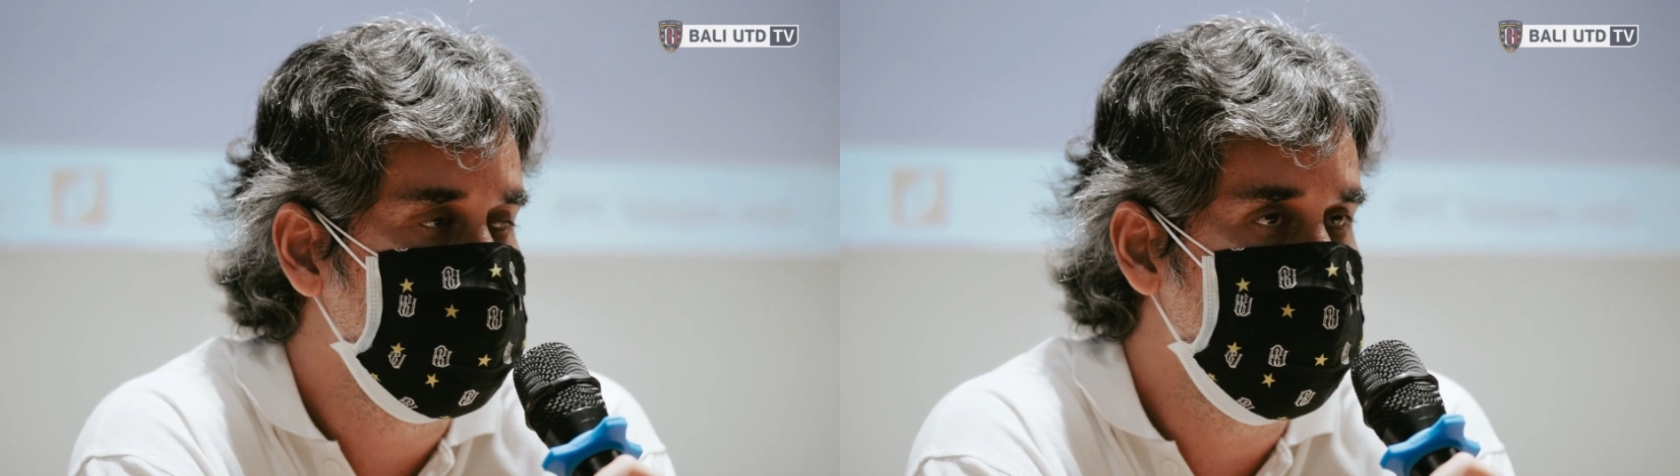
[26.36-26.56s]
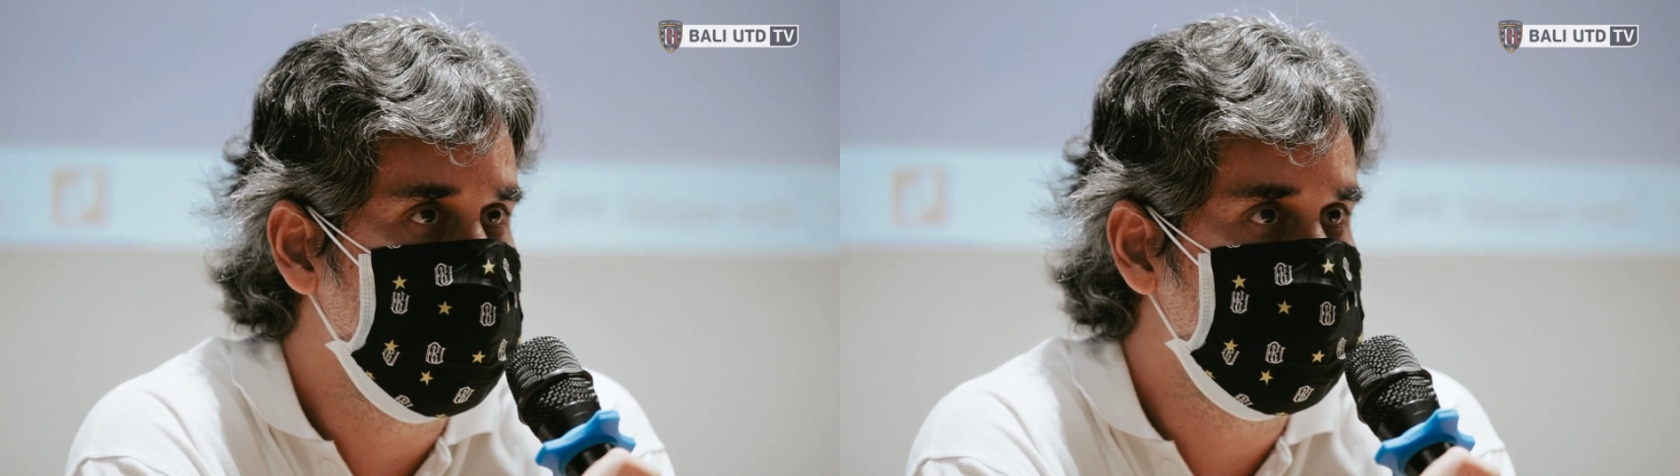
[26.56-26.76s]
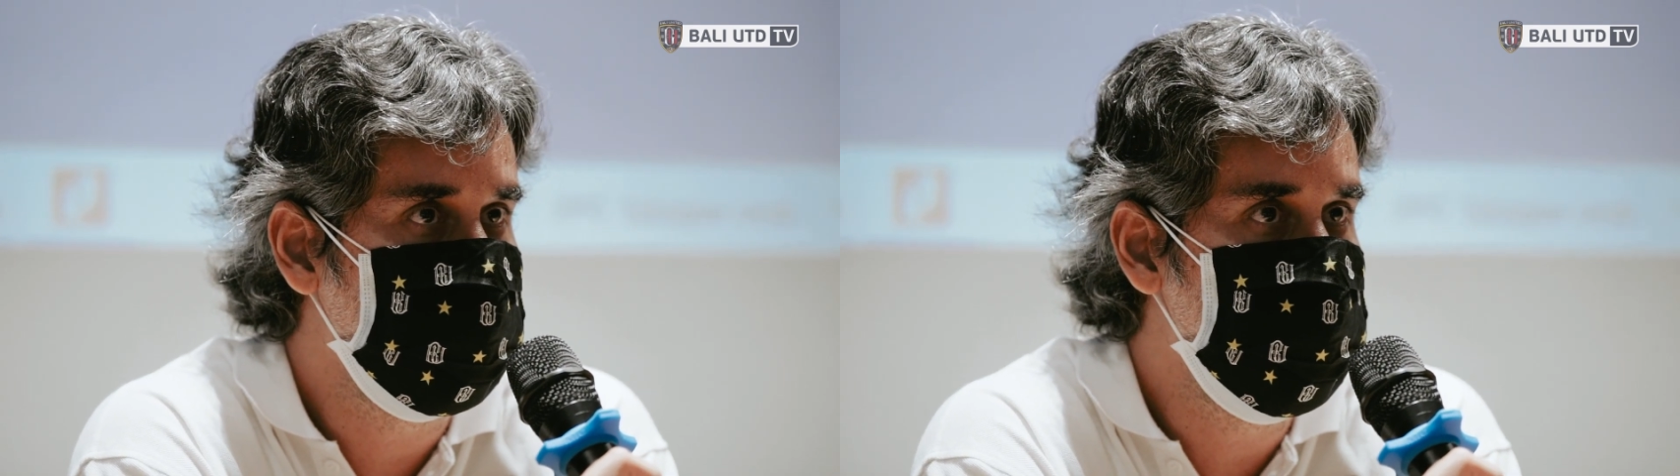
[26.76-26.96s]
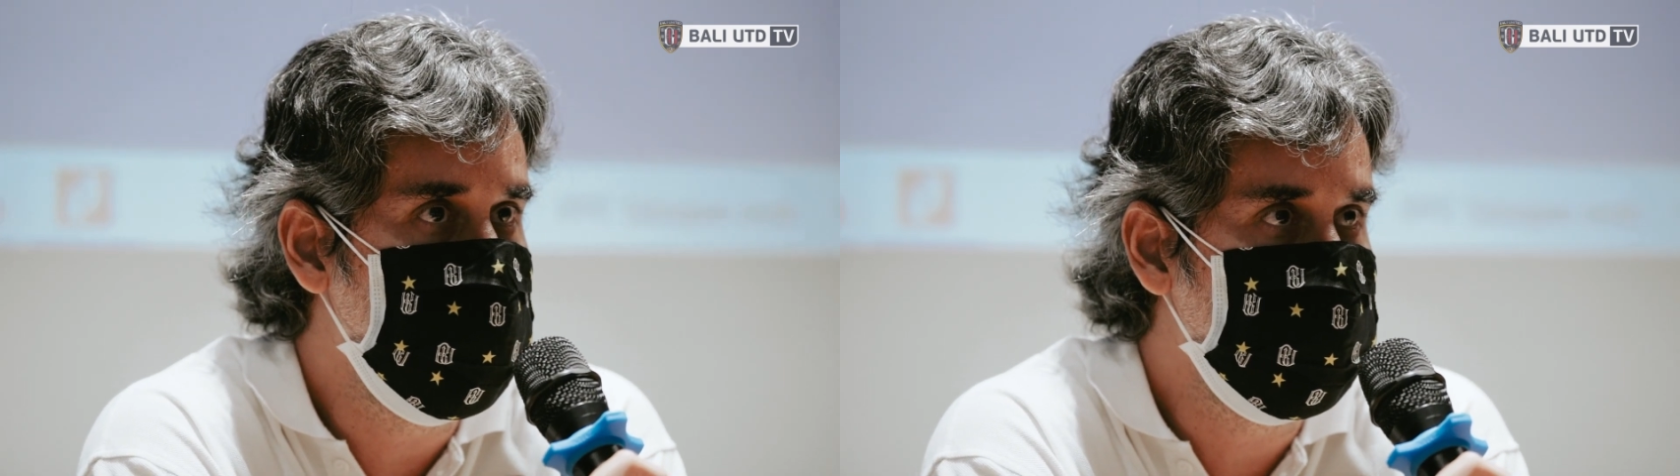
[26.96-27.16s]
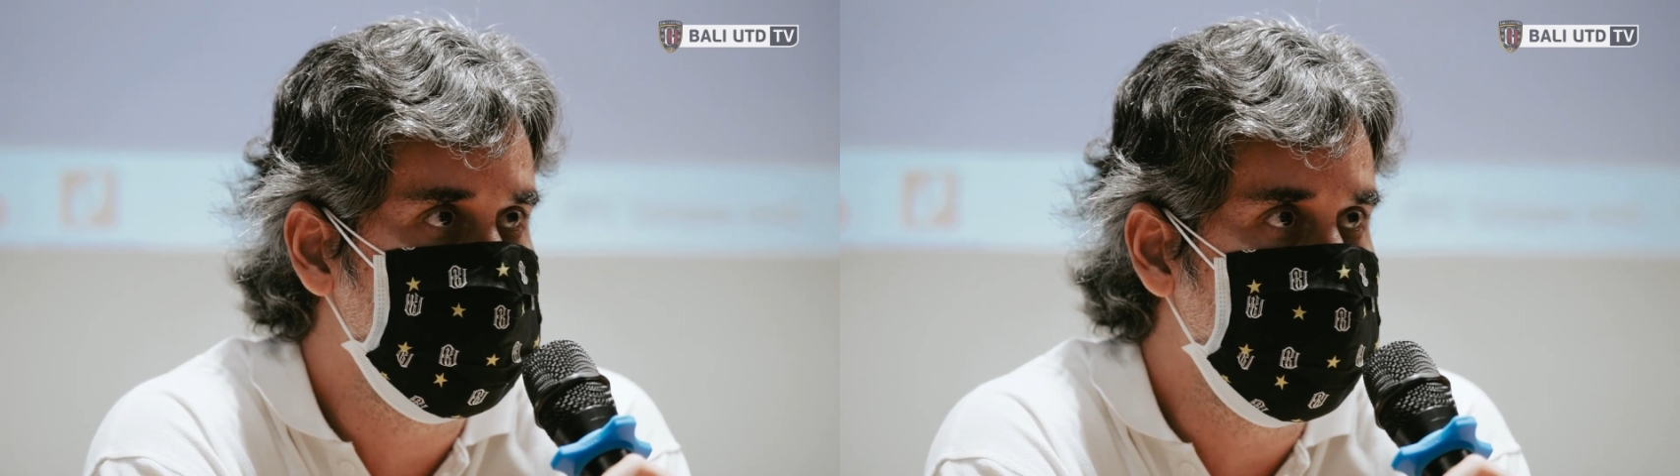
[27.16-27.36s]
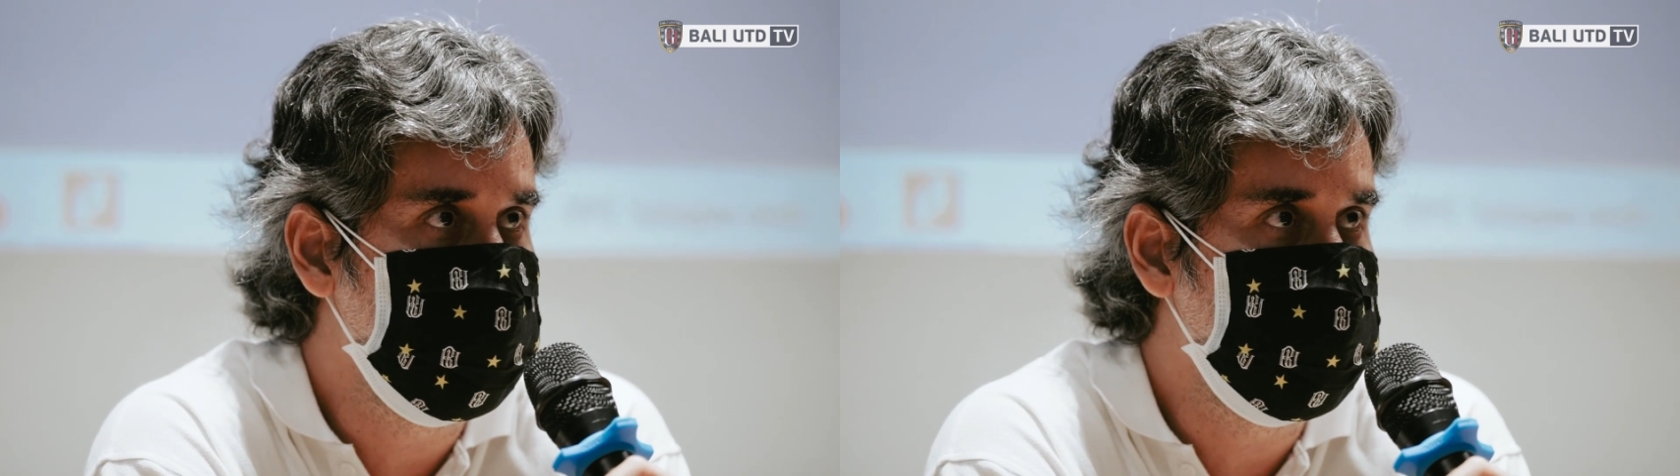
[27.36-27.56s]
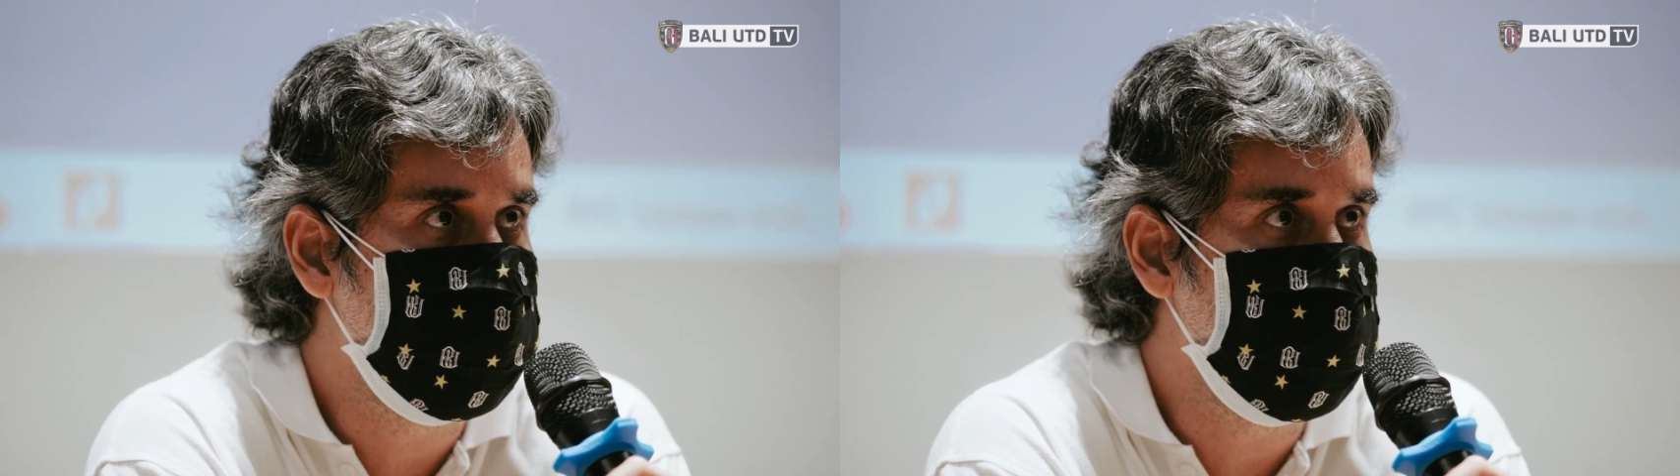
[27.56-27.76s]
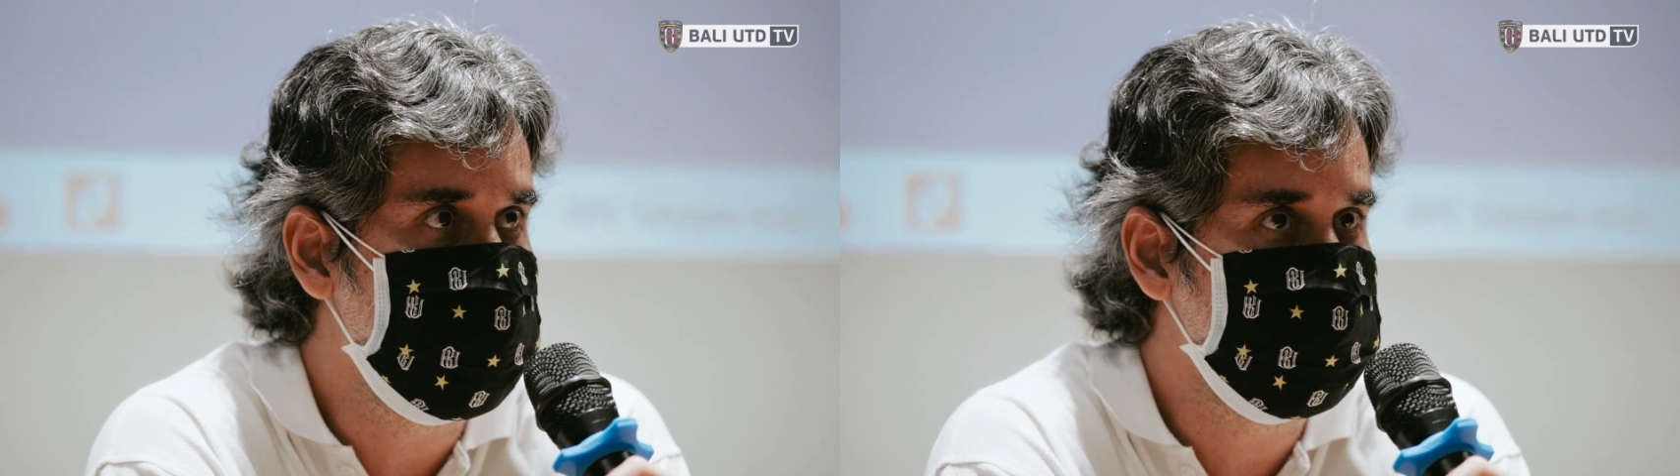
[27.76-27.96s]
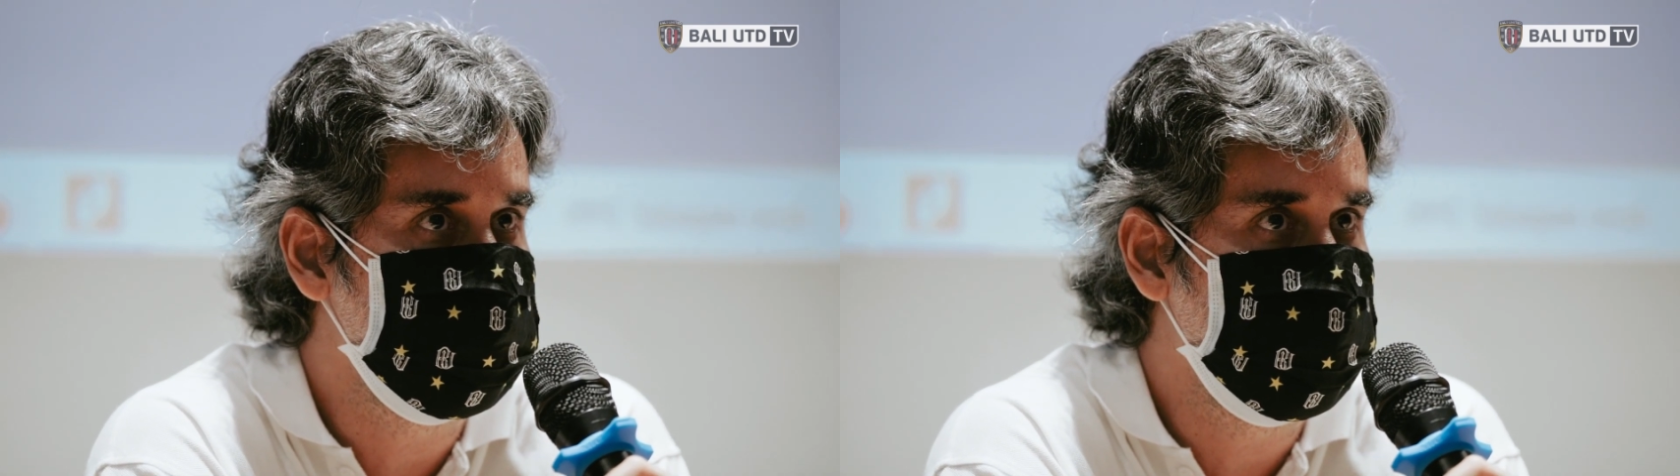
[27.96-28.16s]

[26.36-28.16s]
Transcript: dari CBF dari negara